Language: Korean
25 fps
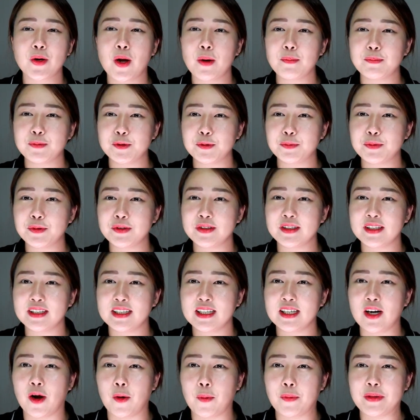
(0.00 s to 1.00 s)
그런
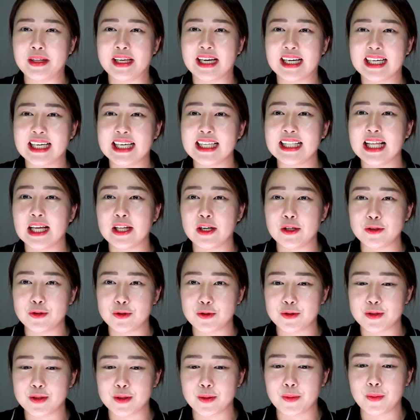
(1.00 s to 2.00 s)
부분들을 어머니가 기다려
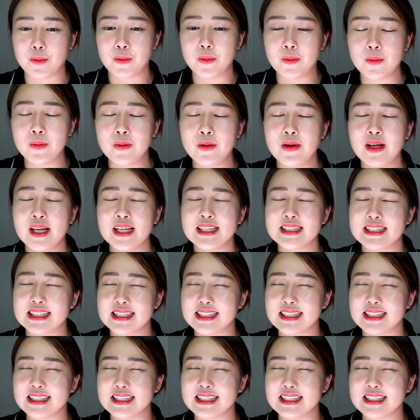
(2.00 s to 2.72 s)
주시고